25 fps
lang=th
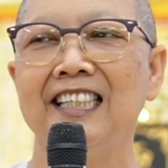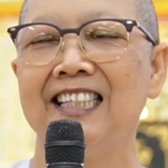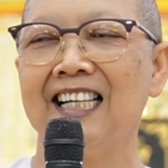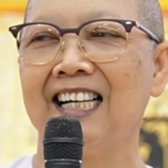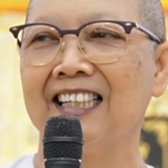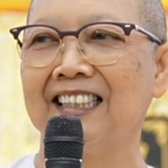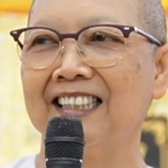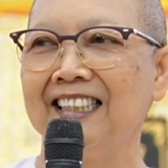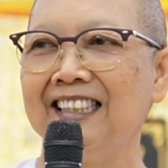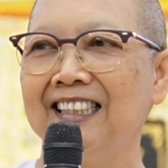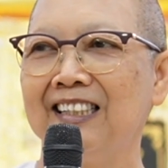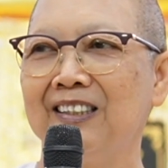ยอ
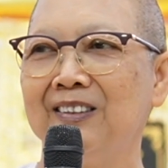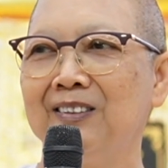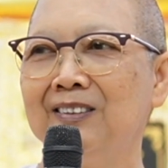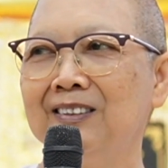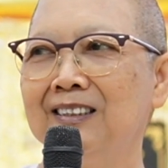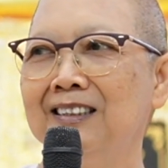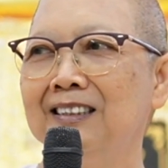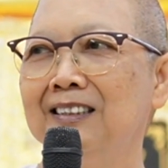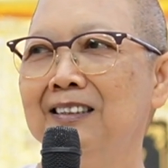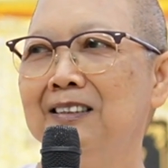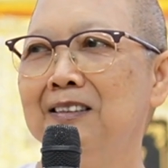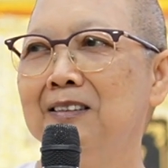ย่างเดียว
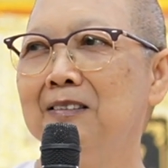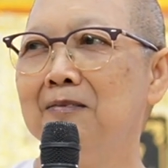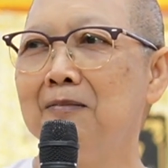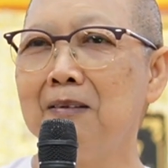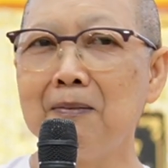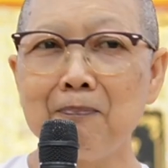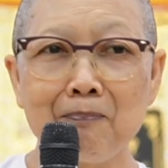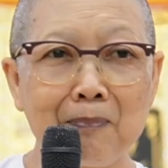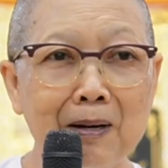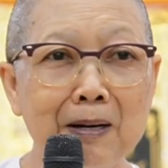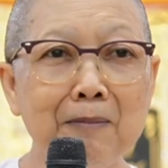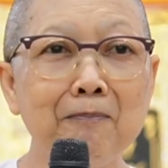
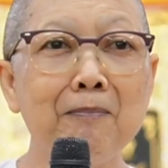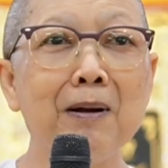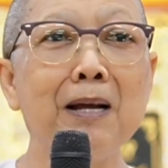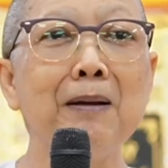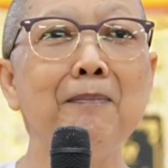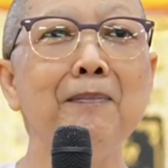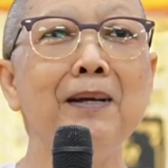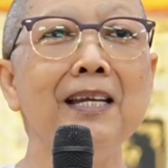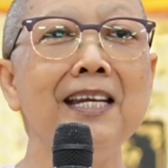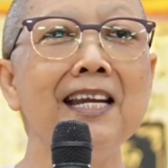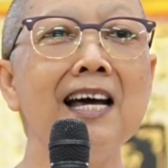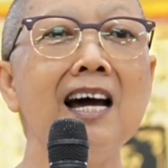มันเป็นไป
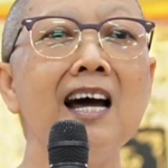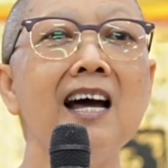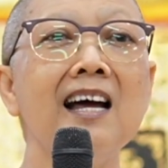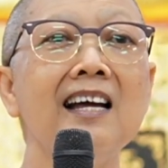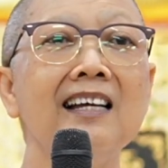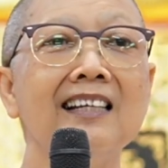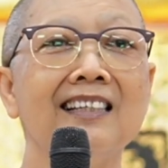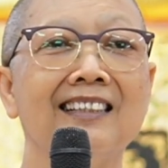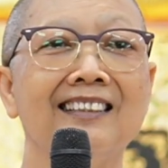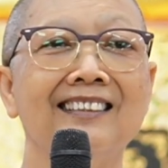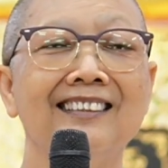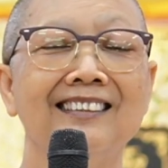ไม่ได้
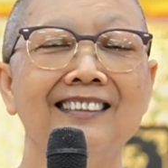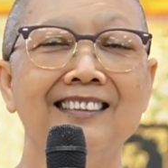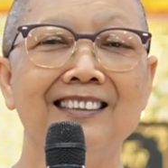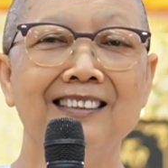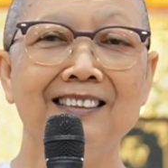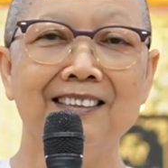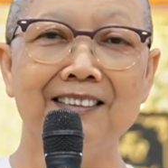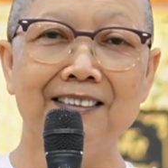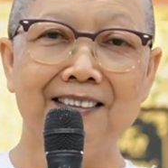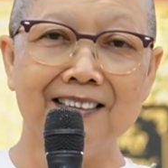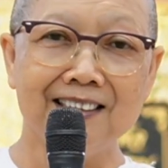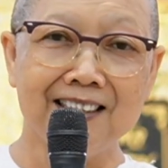
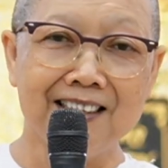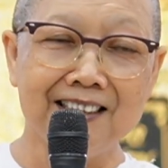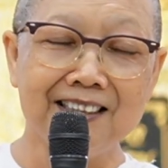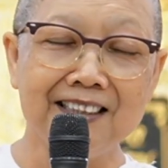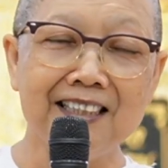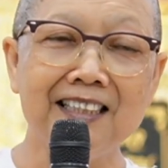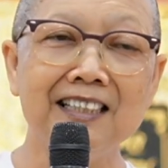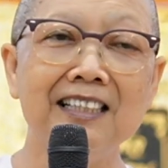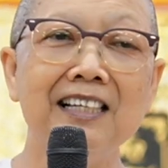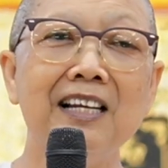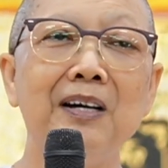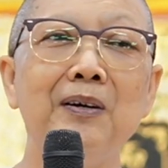ที่
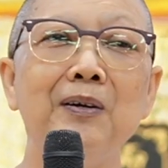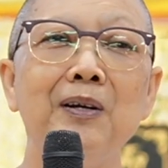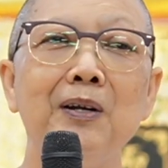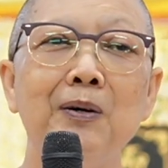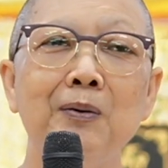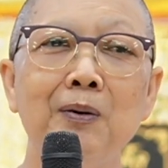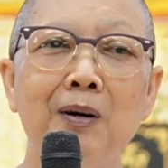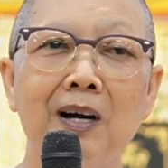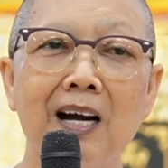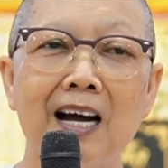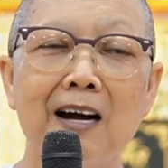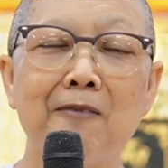จริงแล้ว
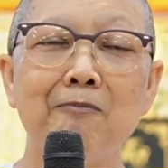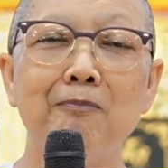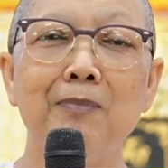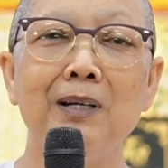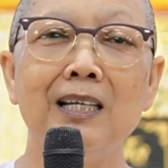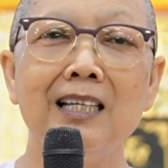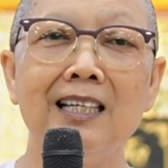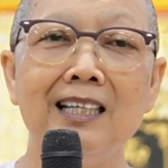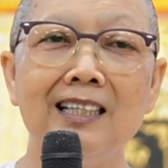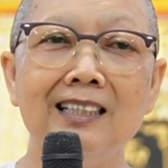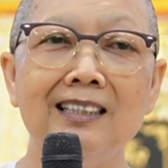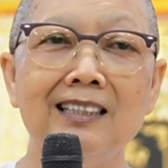เราขับไป
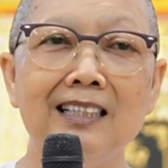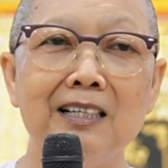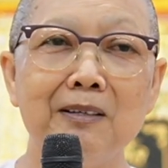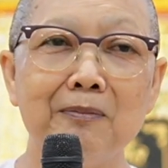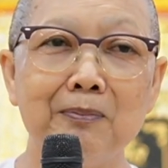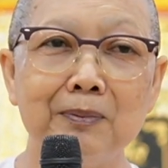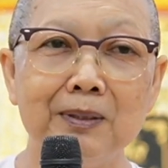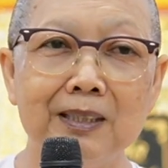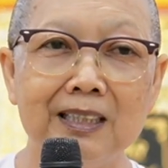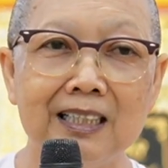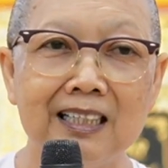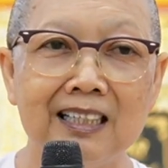เรื่อ
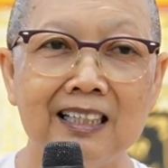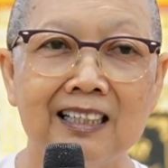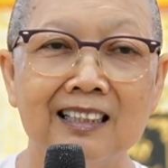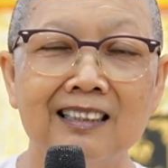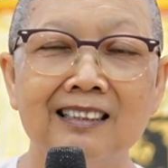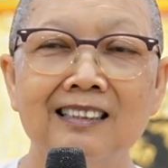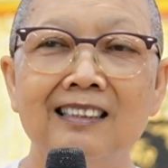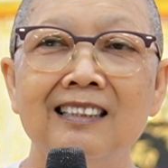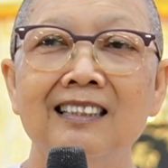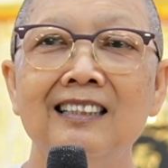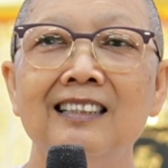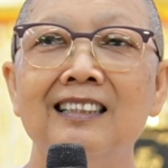ยๆเพื่อ
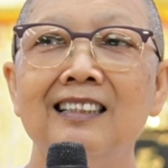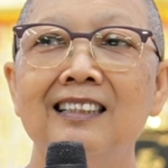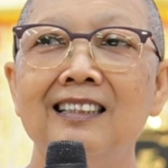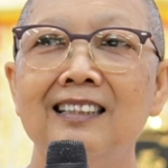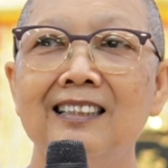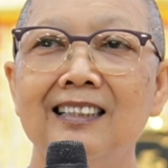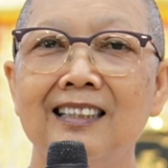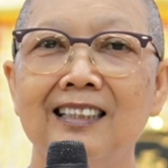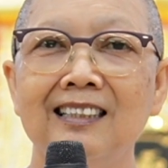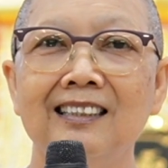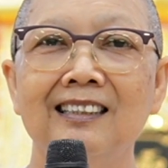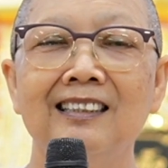
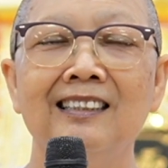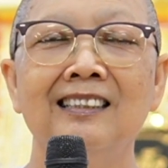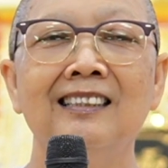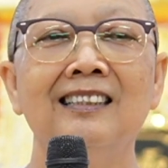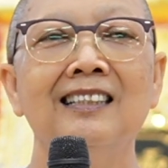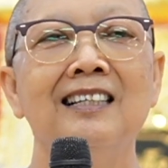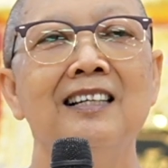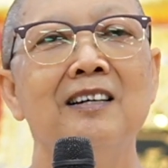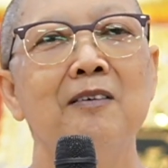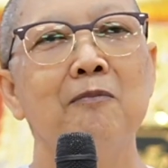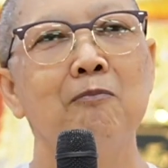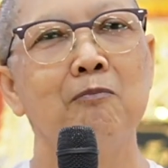หนึ่ง
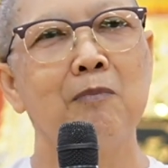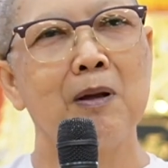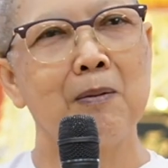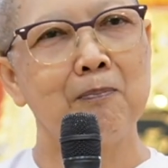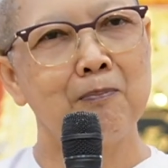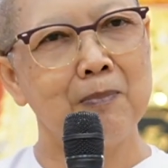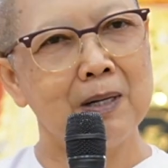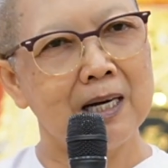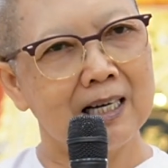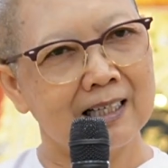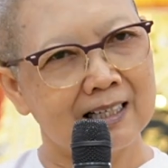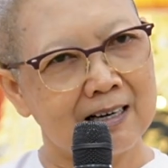ไม่
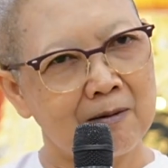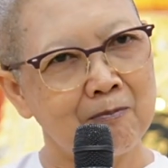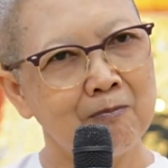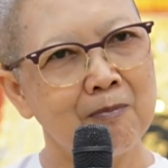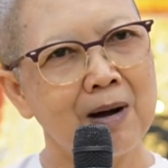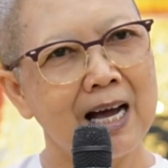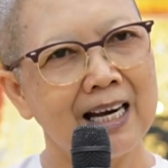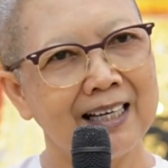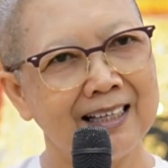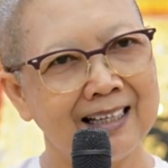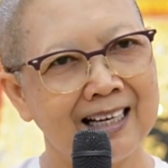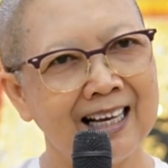เปลือง
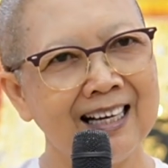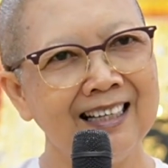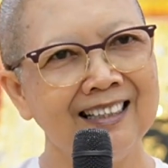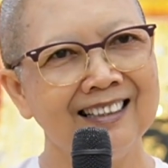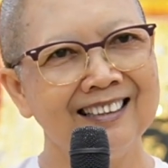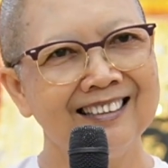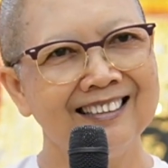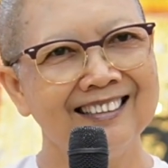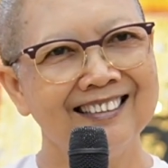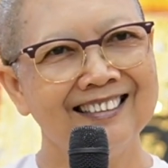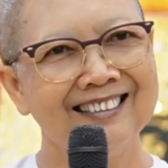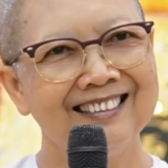น้ำมันนะ
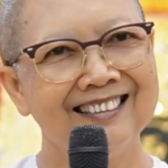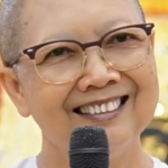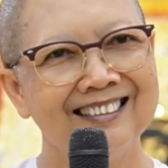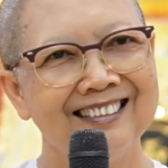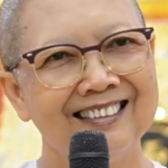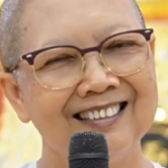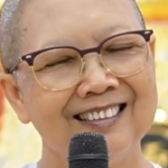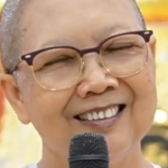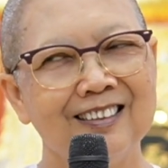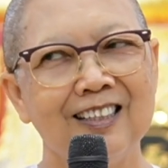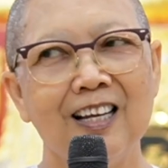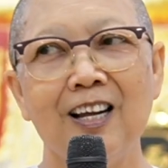
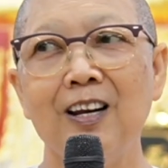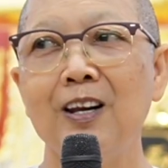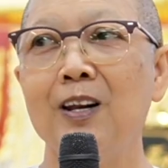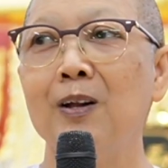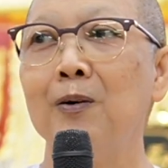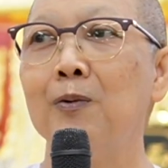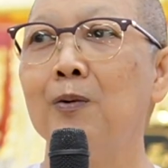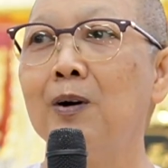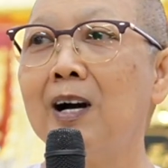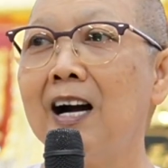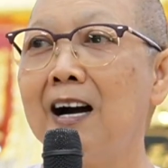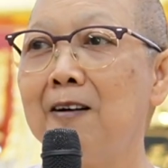ถ้า
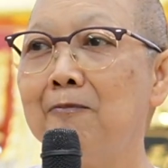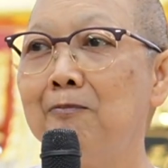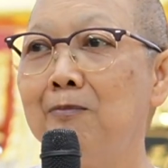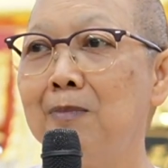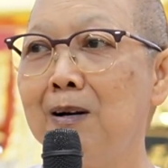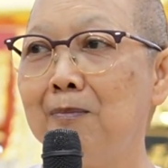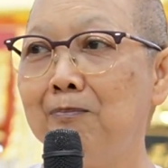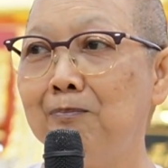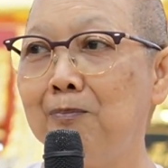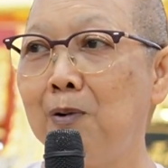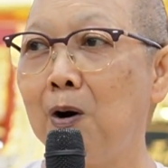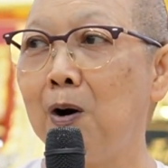เราขับ
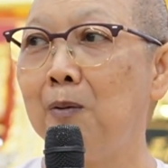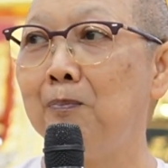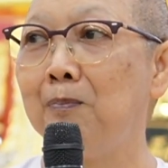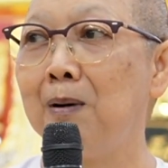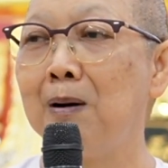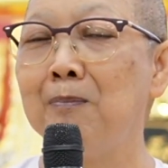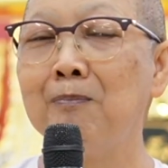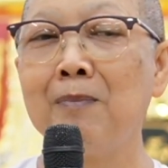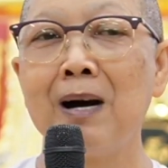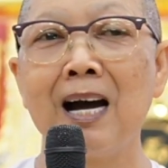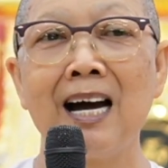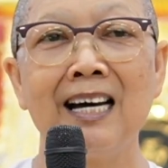แบบพอ
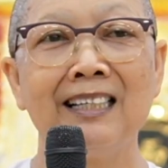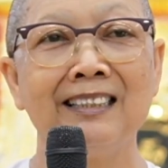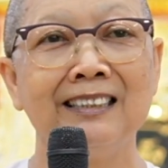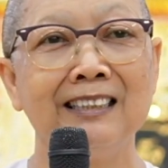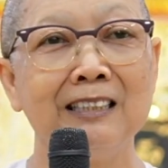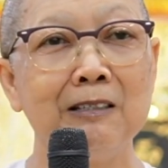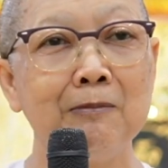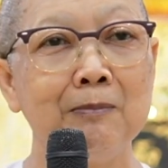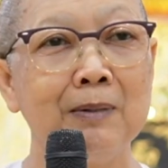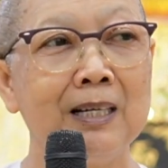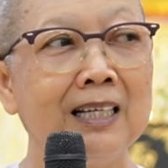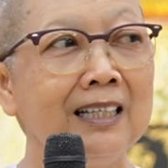ประมาณ
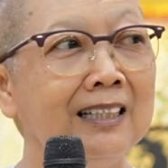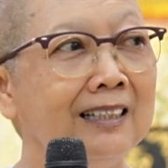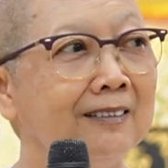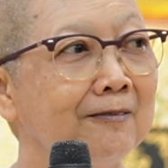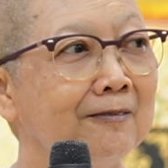ใช่ไหม